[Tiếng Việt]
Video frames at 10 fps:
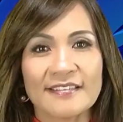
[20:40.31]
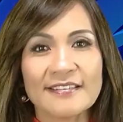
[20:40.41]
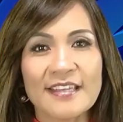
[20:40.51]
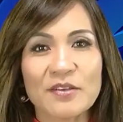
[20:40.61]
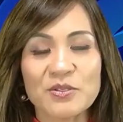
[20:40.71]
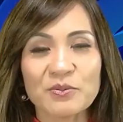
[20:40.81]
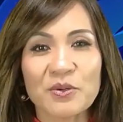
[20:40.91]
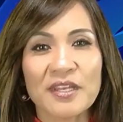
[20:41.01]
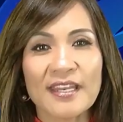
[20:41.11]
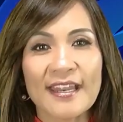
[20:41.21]
Chương trình của chúng
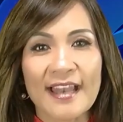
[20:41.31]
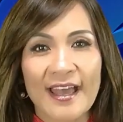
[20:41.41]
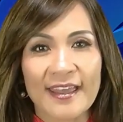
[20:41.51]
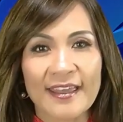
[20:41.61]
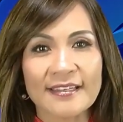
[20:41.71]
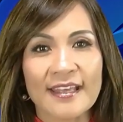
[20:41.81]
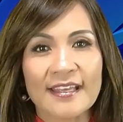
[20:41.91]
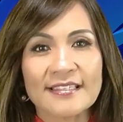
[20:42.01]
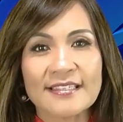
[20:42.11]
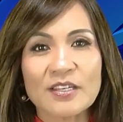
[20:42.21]
tôi đến đây là hết.
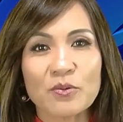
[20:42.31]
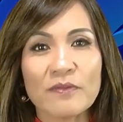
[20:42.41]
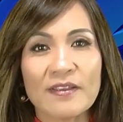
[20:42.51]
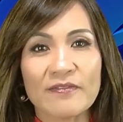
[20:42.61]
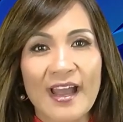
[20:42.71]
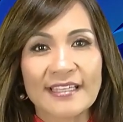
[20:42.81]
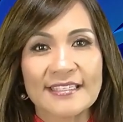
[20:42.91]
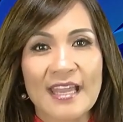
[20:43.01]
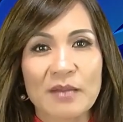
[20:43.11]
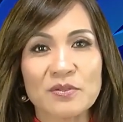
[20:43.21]
Xin quý vị và
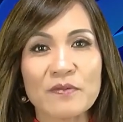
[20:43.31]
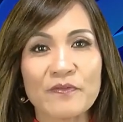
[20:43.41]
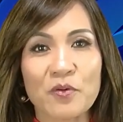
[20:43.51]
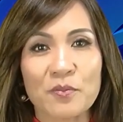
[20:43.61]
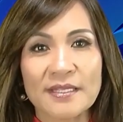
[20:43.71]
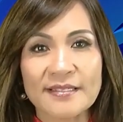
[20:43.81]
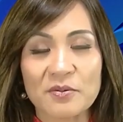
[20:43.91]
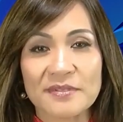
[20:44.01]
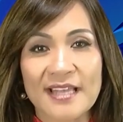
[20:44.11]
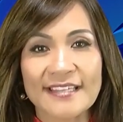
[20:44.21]
anh chị em giúp phổ biến
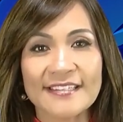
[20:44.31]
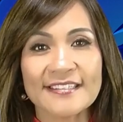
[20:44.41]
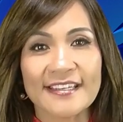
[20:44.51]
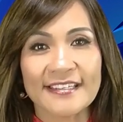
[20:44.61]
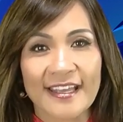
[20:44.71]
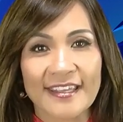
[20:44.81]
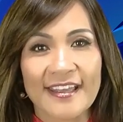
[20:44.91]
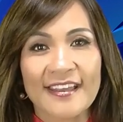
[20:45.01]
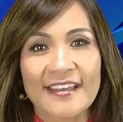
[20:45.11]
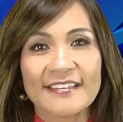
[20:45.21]
rộng rãi chương trình này
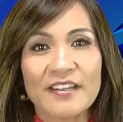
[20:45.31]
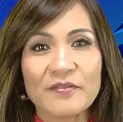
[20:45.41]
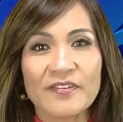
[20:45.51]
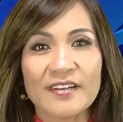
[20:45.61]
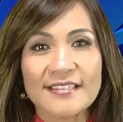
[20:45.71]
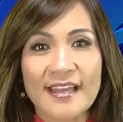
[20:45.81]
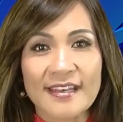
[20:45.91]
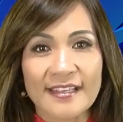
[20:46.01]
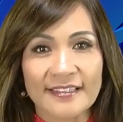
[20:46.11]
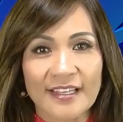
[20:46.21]
đến với
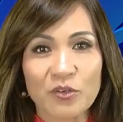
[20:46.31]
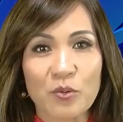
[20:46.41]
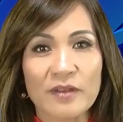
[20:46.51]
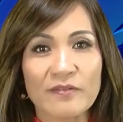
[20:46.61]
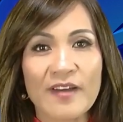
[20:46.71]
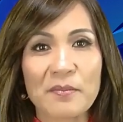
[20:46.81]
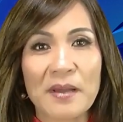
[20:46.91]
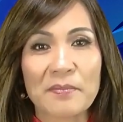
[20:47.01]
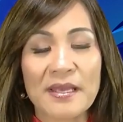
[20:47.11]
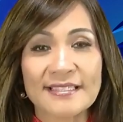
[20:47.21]
gia đình, thân quyến và
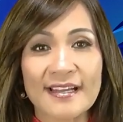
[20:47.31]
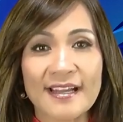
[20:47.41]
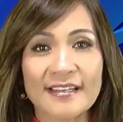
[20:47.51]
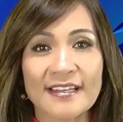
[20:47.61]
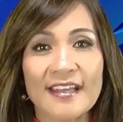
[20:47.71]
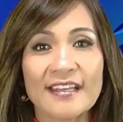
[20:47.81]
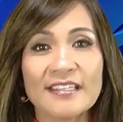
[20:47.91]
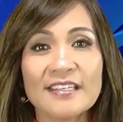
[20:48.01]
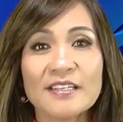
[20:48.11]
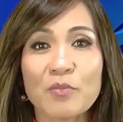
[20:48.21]
bạn bè xa gần
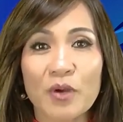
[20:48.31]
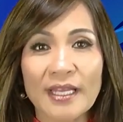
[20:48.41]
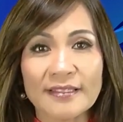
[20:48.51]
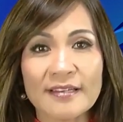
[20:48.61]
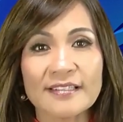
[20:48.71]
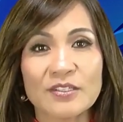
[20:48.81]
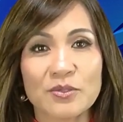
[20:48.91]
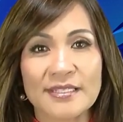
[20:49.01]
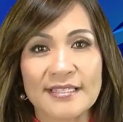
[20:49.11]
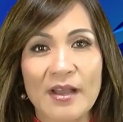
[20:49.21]
như một cách thức để
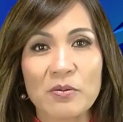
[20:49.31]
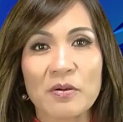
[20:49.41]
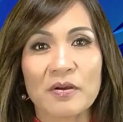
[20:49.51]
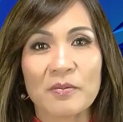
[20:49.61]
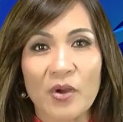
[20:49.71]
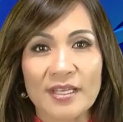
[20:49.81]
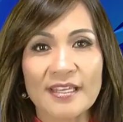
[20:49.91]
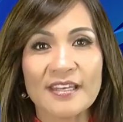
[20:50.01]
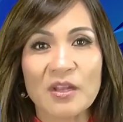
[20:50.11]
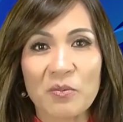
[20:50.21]
truyền giáo. Mọi
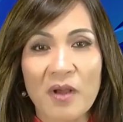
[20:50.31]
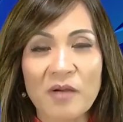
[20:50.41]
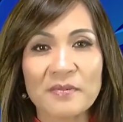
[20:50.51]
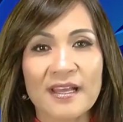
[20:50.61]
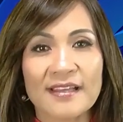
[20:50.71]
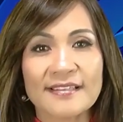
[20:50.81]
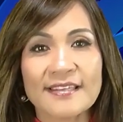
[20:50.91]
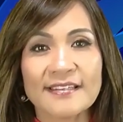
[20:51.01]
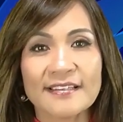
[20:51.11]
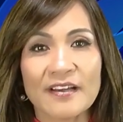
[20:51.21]
ý kiến đóng góp
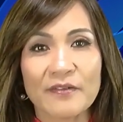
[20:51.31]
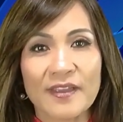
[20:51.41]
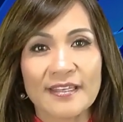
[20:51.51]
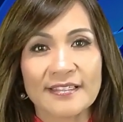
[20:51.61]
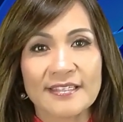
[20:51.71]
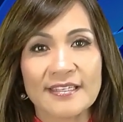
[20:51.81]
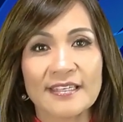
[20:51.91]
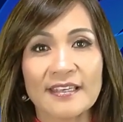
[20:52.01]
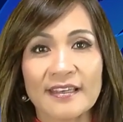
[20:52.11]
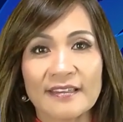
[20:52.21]
xin gửi về địa
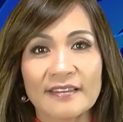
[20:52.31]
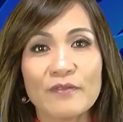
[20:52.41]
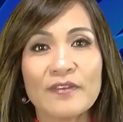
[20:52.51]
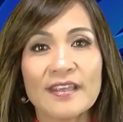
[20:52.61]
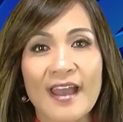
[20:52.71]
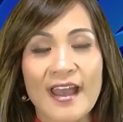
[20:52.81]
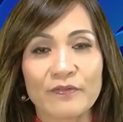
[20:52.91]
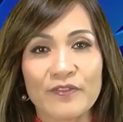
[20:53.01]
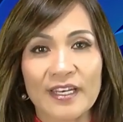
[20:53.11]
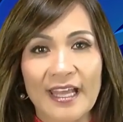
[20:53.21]
chỉ
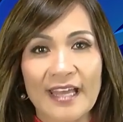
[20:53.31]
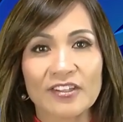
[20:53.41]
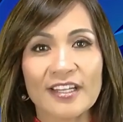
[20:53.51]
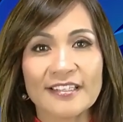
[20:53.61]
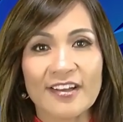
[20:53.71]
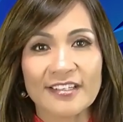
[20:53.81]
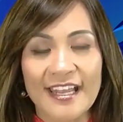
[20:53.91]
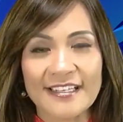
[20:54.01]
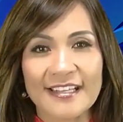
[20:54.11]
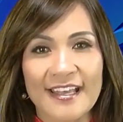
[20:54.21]

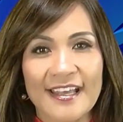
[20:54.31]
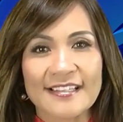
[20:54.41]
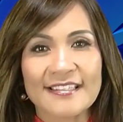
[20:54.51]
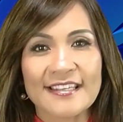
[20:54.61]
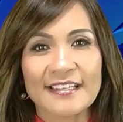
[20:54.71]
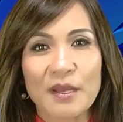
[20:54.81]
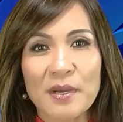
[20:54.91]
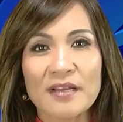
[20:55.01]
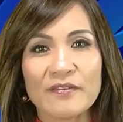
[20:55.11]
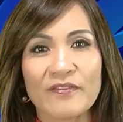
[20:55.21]
tv@vietcatholic.net. Xin cảm
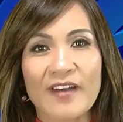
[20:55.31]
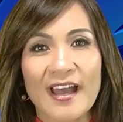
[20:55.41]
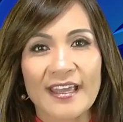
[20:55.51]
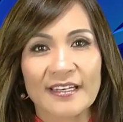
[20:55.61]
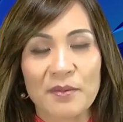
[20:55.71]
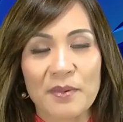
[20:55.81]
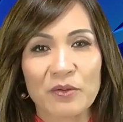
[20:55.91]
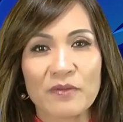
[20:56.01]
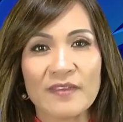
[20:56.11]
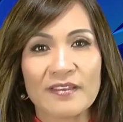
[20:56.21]
ơn và hẹn gặp
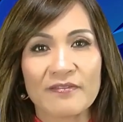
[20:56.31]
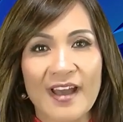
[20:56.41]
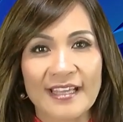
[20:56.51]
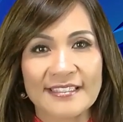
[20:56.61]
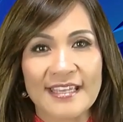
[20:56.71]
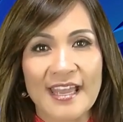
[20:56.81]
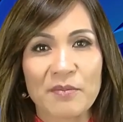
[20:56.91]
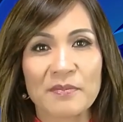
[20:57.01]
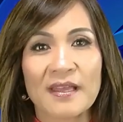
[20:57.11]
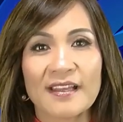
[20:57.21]
lại quý vị và anh chị
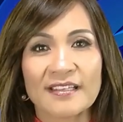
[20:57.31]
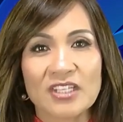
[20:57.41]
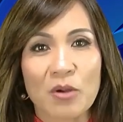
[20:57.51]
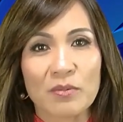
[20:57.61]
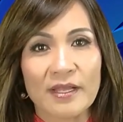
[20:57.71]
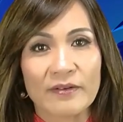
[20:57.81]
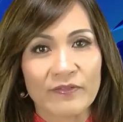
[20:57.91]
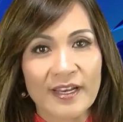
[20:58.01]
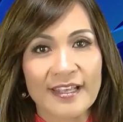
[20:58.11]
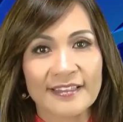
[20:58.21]
em trong lần
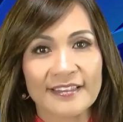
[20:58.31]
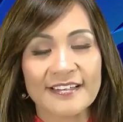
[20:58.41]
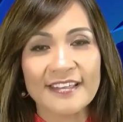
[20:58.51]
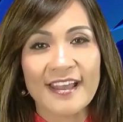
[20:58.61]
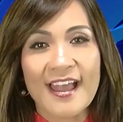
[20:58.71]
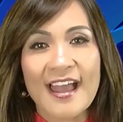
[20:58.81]
phát hình tới.